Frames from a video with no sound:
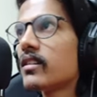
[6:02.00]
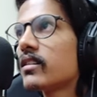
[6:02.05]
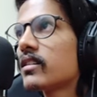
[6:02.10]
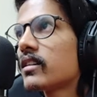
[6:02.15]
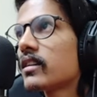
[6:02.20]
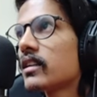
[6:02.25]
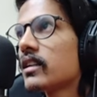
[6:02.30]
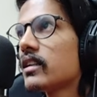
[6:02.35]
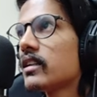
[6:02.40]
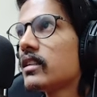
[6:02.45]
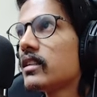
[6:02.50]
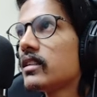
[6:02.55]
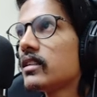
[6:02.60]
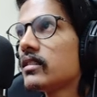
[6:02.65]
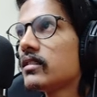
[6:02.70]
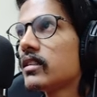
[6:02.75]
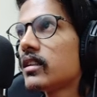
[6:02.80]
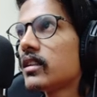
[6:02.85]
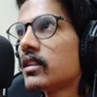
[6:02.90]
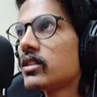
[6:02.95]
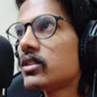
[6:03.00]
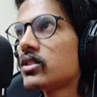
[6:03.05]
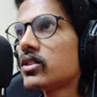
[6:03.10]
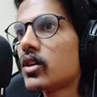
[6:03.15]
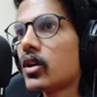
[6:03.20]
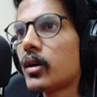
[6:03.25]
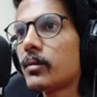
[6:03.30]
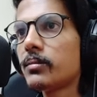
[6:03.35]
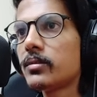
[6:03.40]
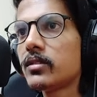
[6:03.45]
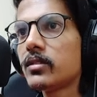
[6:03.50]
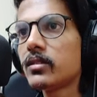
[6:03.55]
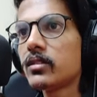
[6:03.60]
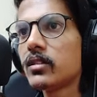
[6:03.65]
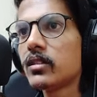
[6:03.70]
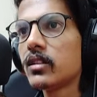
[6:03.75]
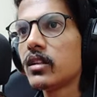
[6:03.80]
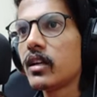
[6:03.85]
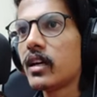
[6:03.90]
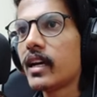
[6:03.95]
ఓకే ఈసారి షాప్స్
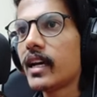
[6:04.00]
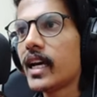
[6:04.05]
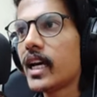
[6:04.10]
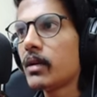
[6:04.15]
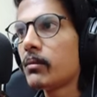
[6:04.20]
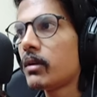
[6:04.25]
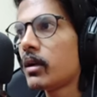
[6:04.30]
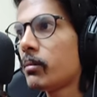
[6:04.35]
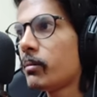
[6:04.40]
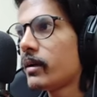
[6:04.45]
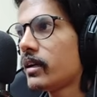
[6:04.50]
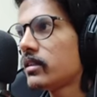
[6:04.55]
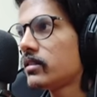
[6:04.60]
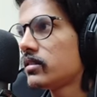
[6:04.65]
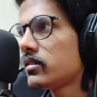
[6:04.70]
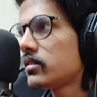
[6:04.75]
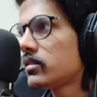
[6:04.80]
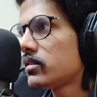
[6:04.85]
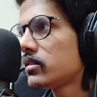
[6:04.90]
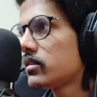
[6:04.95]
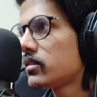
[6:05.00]
యానిమల్ ప్యాంట్స్